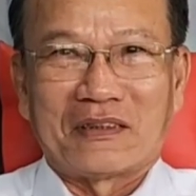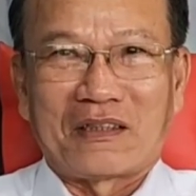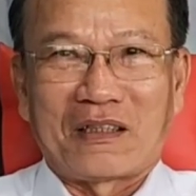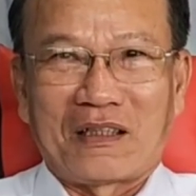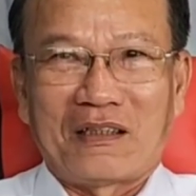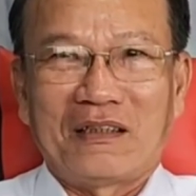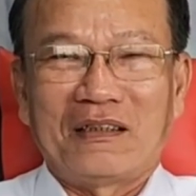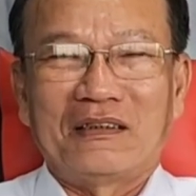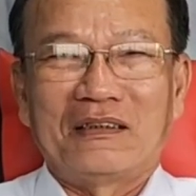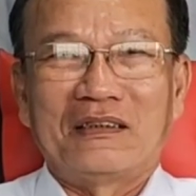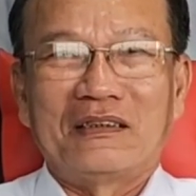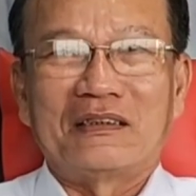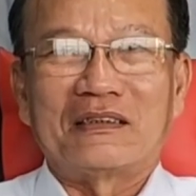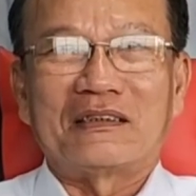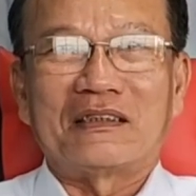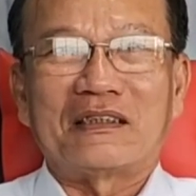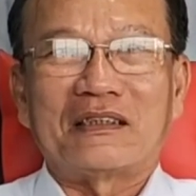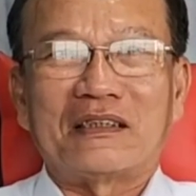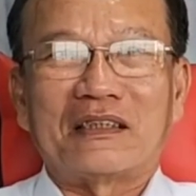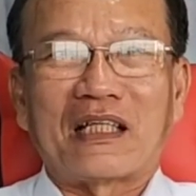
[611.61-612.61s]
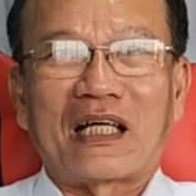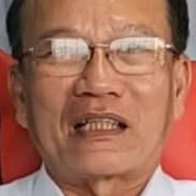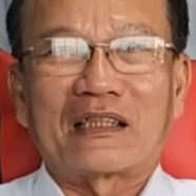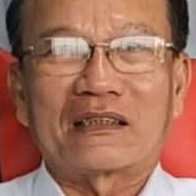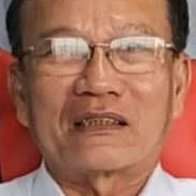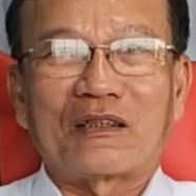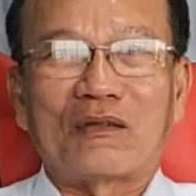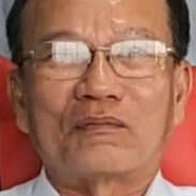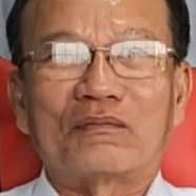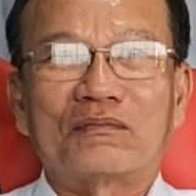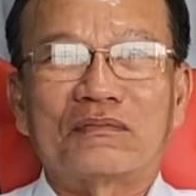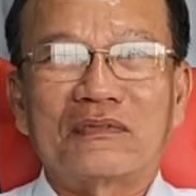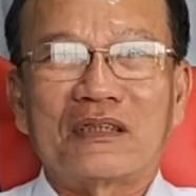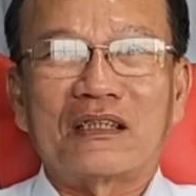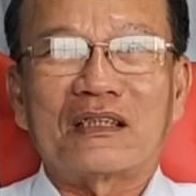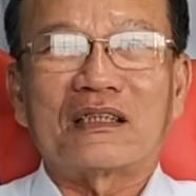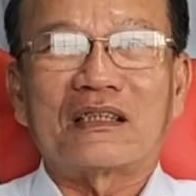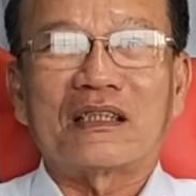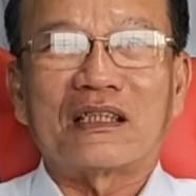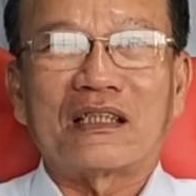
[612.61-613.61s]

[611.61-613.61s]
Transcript: đó thì anh cũng là,